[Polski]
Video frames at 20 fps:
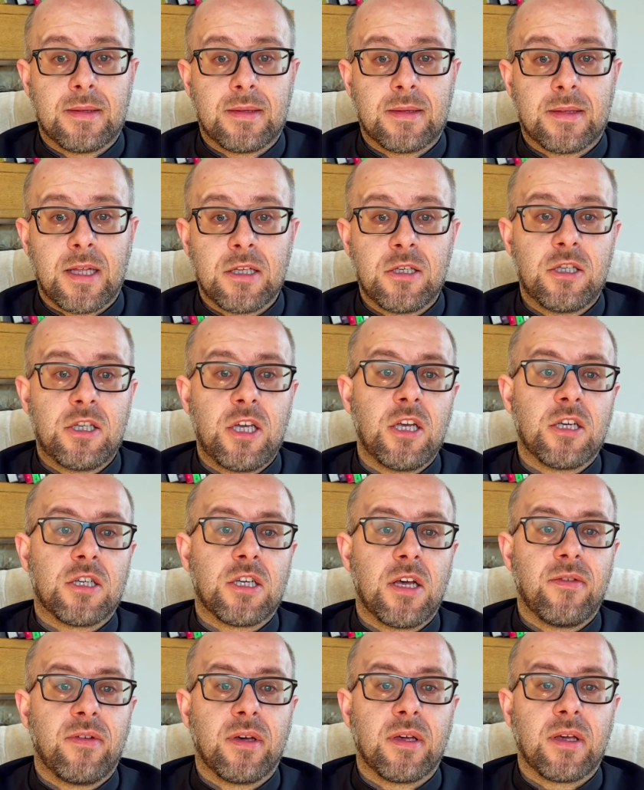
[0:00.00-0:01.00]
ta
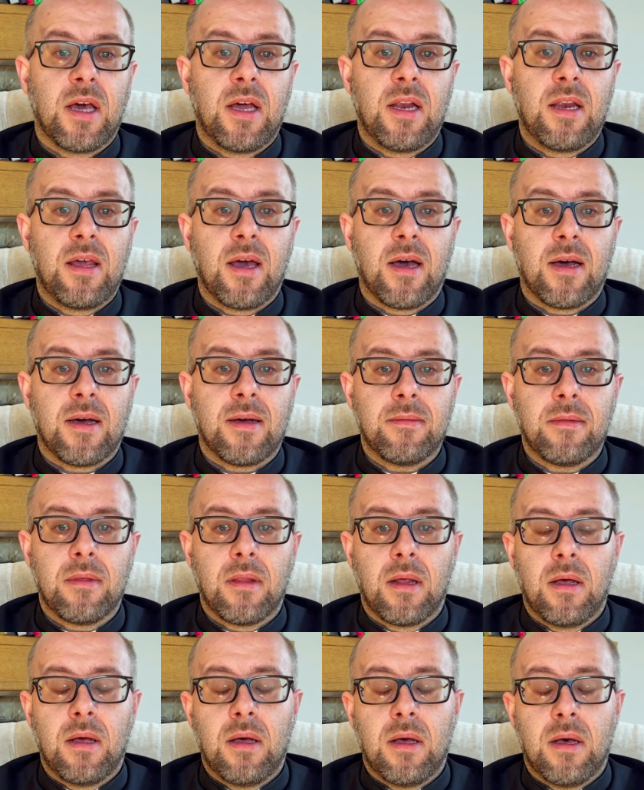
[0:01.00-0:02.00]
dzisiejsza Ewangelia
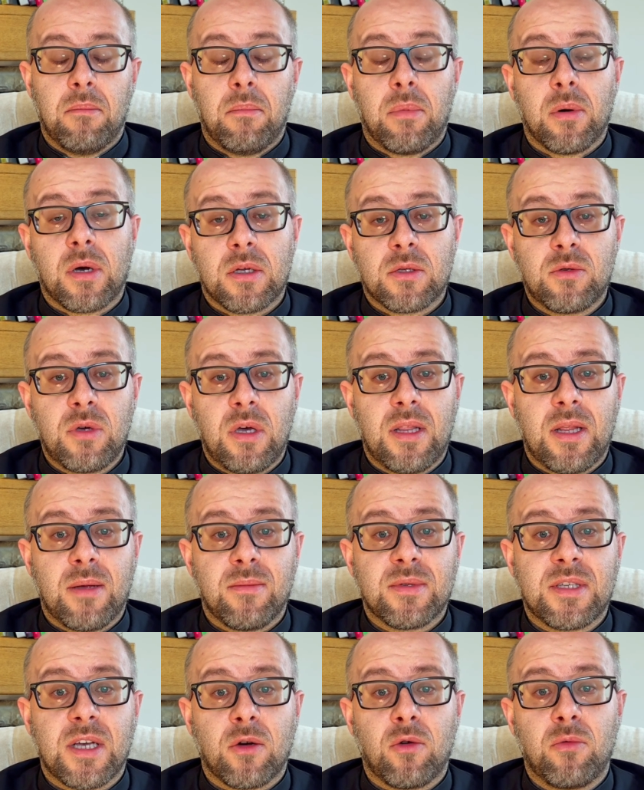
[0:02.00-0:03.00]
pokazuje
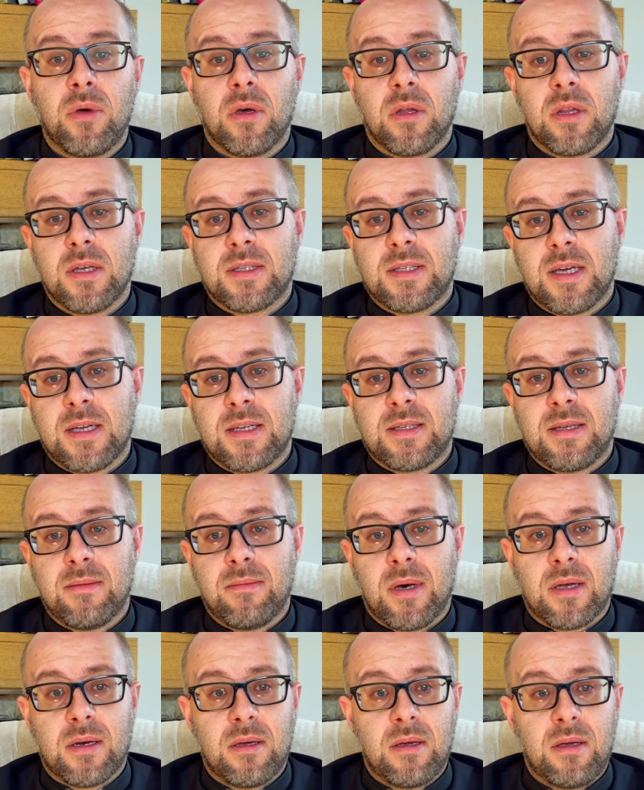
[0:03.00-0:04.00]
nam zagubione serce
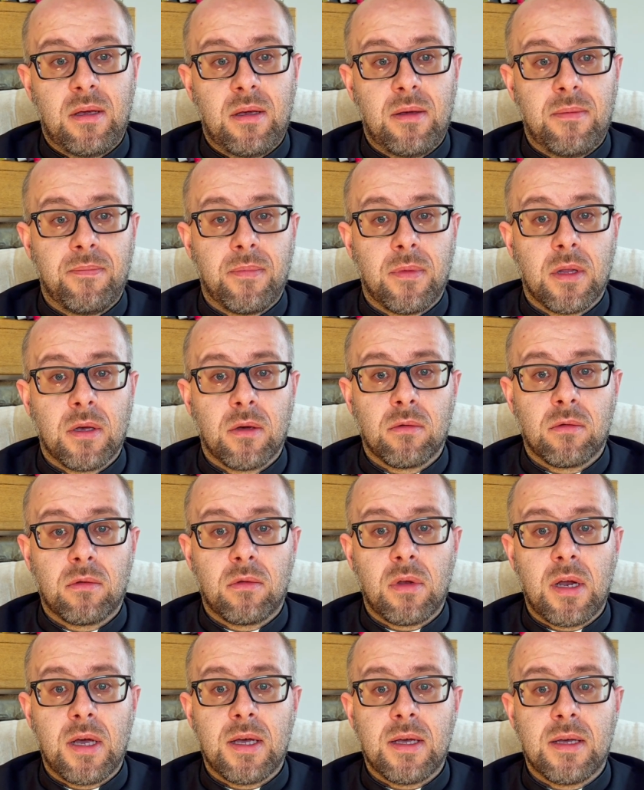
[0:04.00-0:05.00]
Maryi,
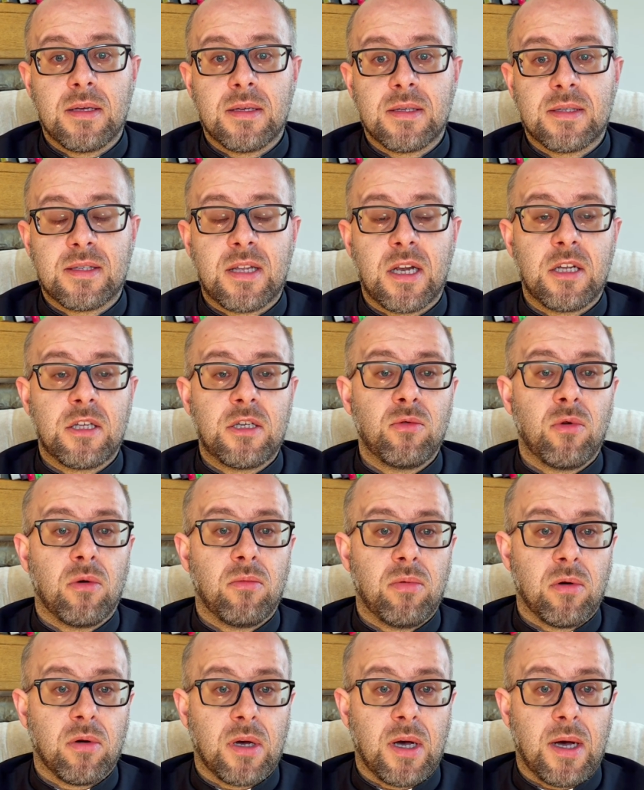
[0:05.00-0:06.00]
które straciło
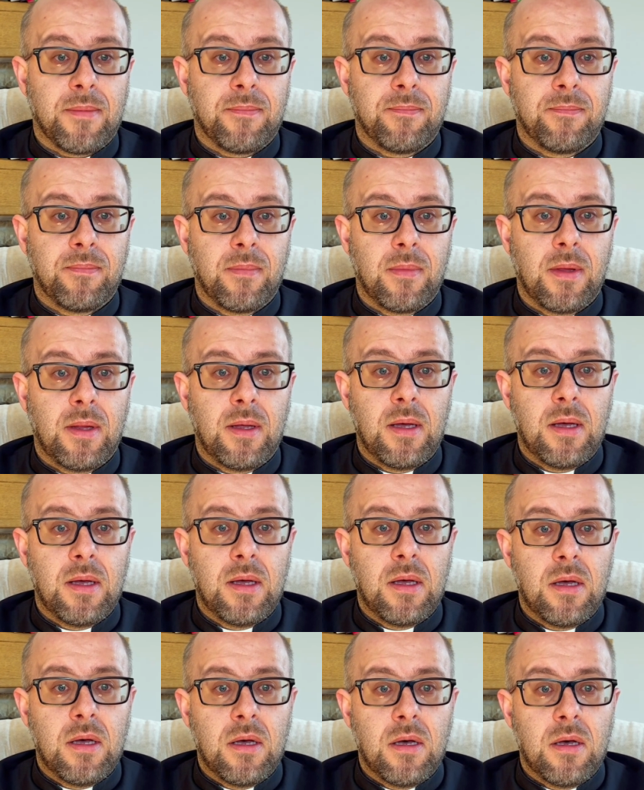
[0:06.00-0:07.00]
Boga.
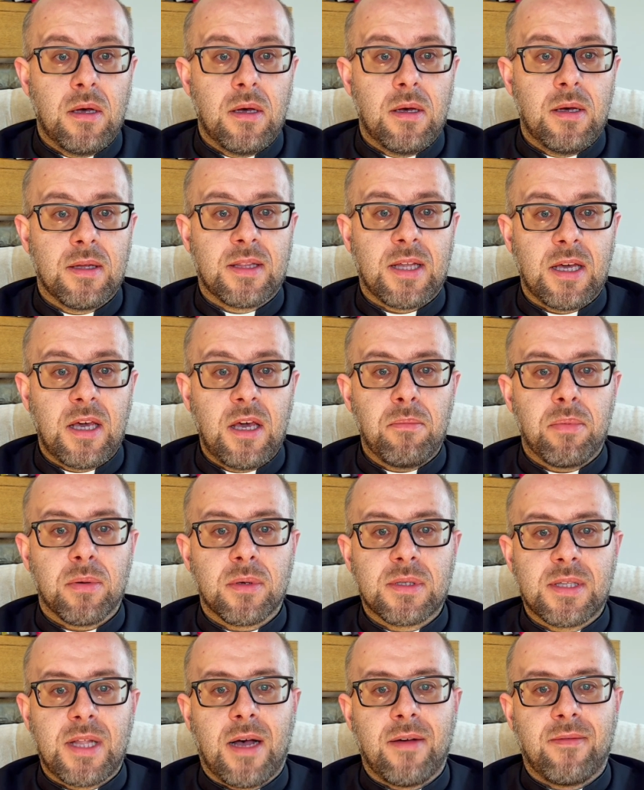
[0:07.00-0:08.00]
Ta jej
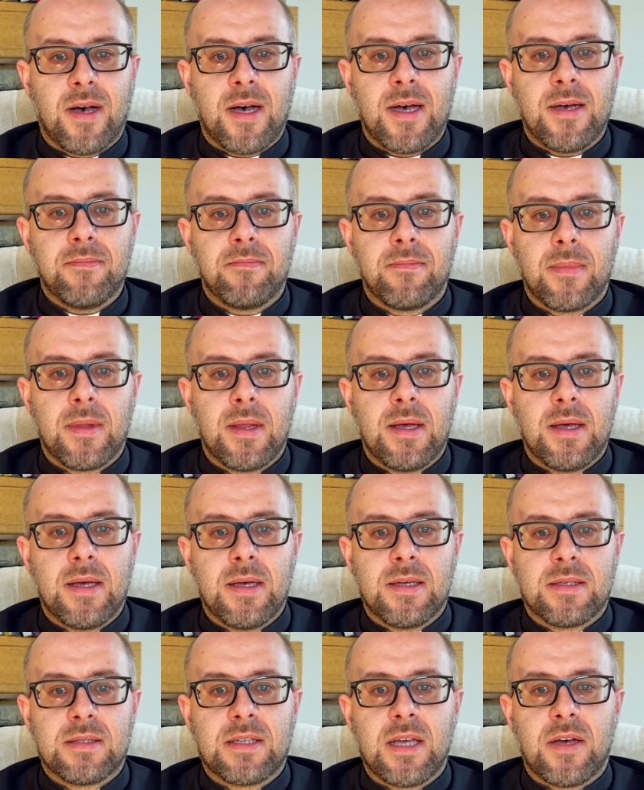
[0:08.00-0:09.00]
postawa
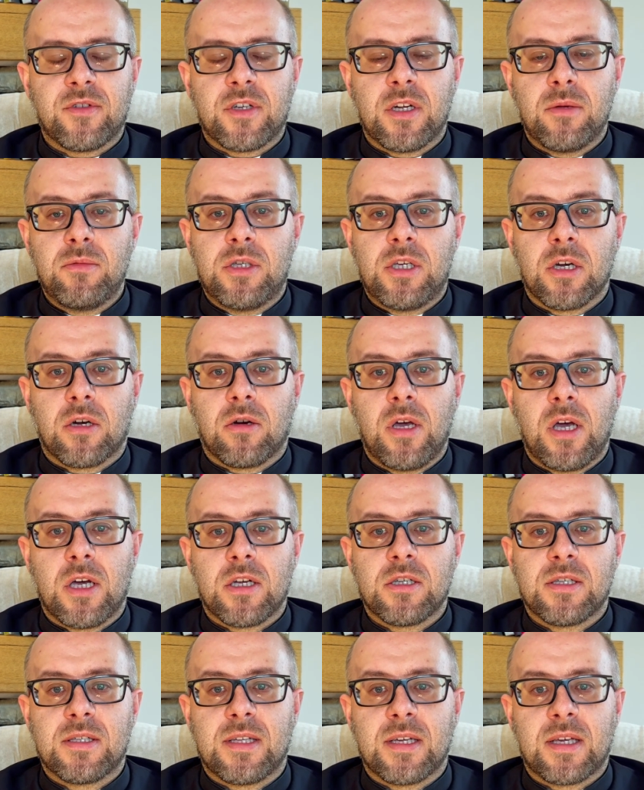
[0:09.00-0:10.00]
zawsze mi się
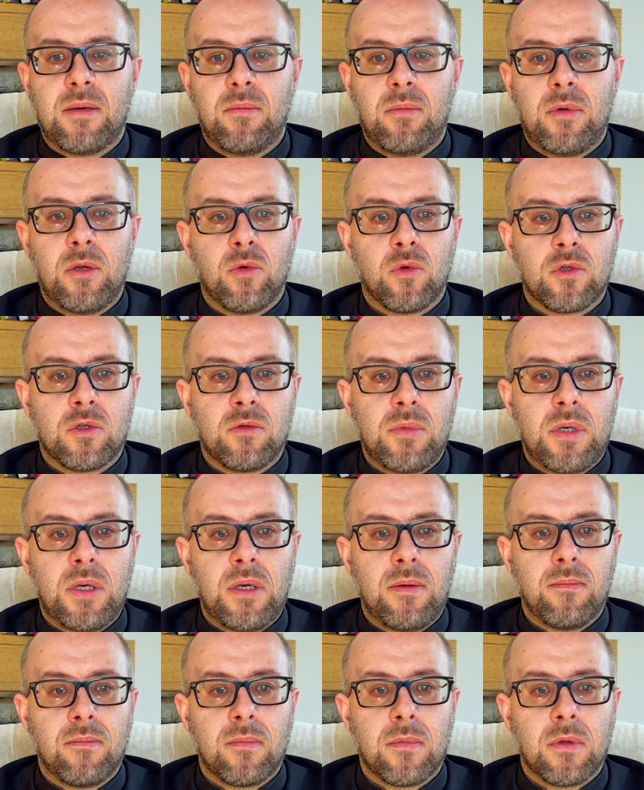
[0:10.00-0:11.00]
kojarzy z takimi
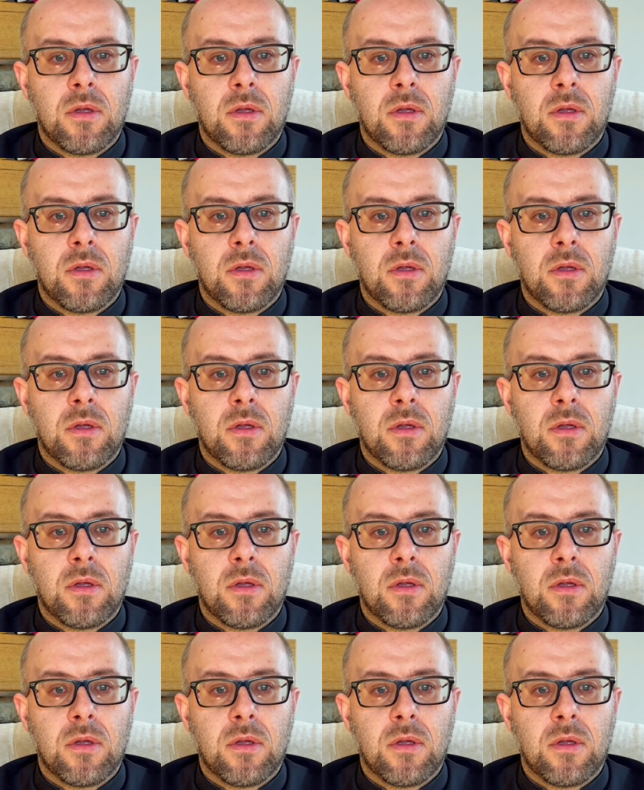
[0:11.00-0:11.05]
ludźmi,